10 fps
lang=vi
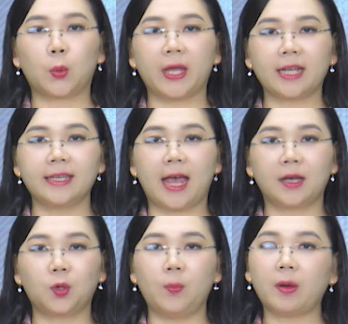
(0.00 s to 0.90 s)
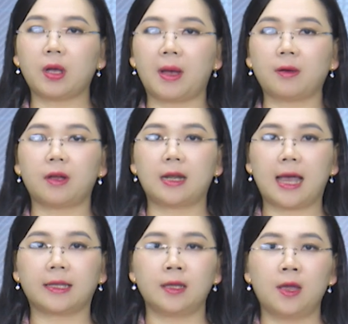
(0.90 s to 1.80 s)
quý khán giả của báo Cà Mau
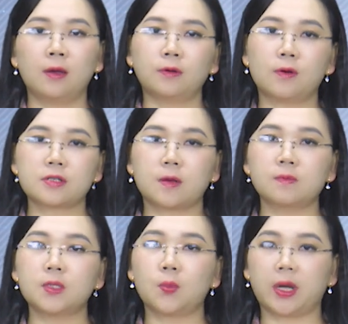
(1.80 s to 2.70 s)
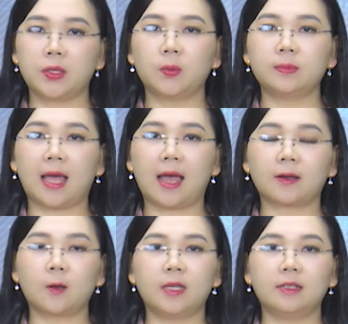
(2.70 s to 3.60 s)
Online. Cuộc sống xung quanh chúng ta
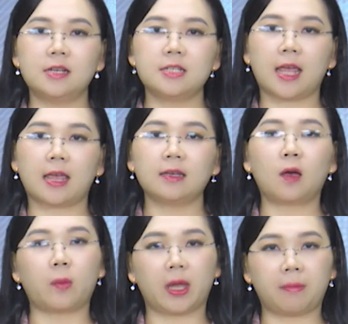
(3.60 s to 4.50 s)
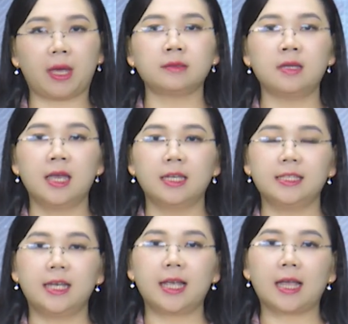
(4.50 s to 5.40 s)
có những đứa trẻ không may mắn,
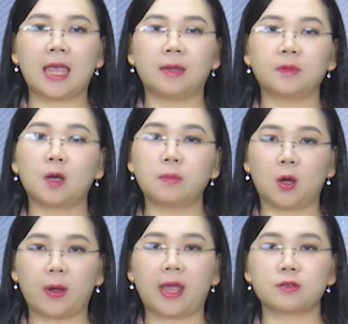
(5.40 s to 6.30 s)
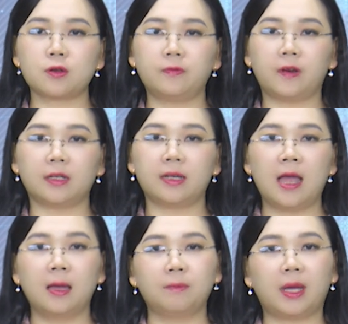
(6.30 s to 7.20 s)
nhưng các em không đầu hàng số phận
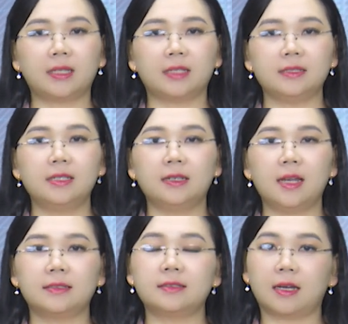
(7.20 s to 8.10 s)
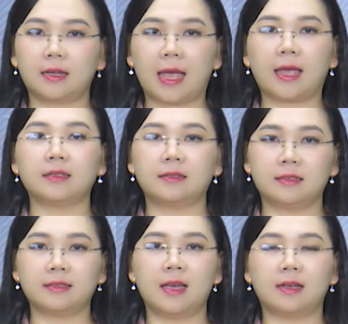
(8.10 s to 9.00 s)
mà tự dưng lên từng ngày,
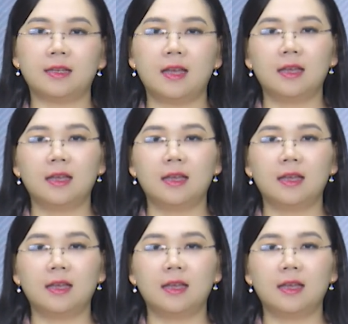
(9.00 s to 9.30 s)
từng giờ